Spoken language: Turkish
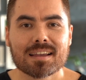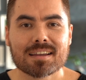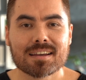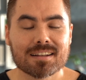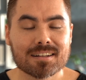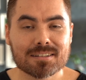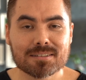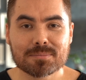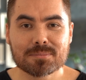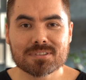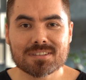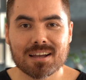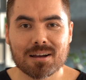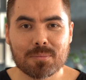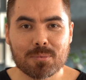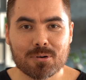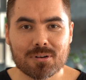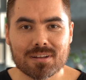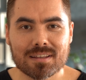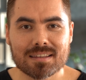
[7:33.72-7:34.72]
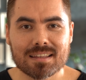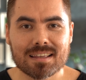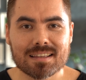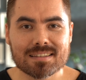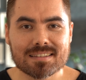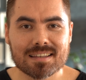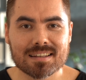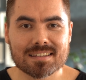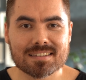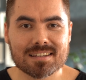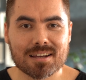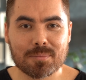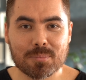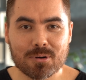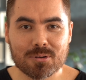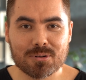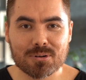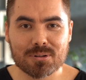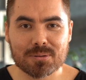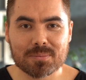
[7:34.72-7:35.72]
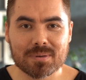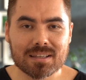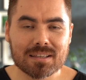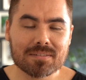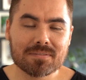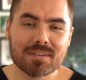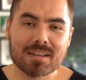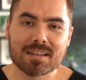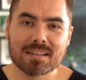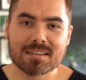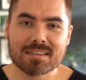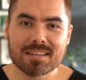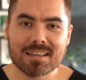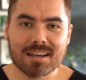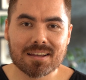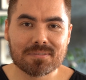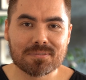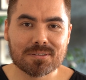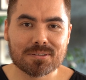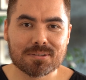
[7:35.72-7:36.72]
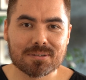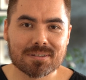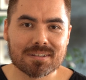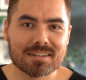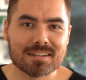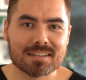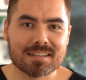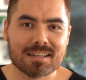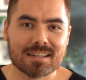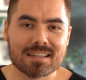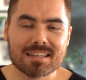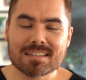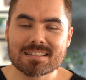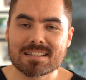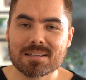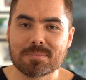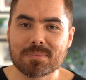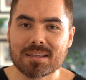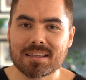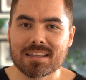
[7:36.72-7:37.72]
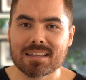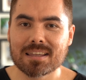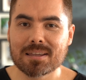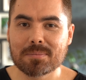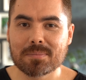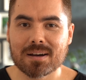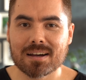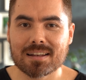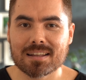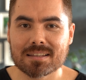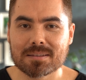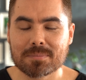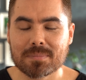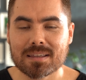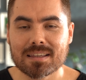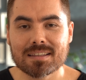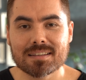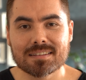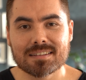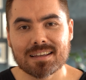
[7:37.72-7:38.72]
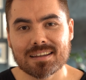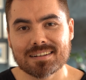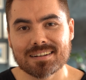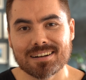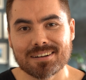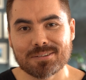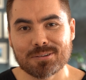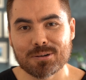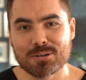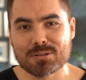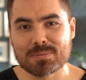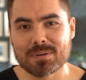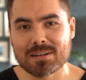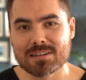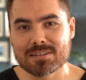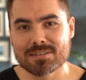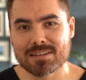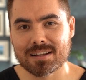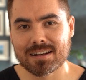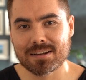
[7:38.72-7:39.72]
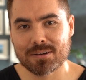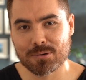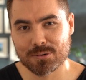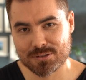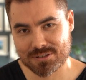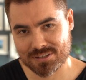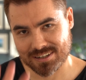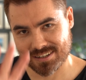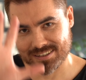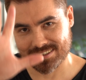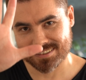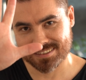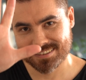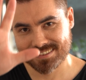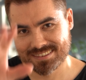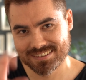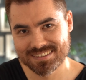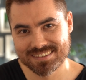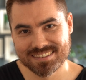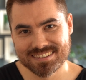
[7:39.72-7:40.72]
Kanalımıza abone değilseniz abone olmayı ve diğer videoları da izlemeyi ihmal etmeyin. Tekrar görüşmek üzere, hoşçakalın.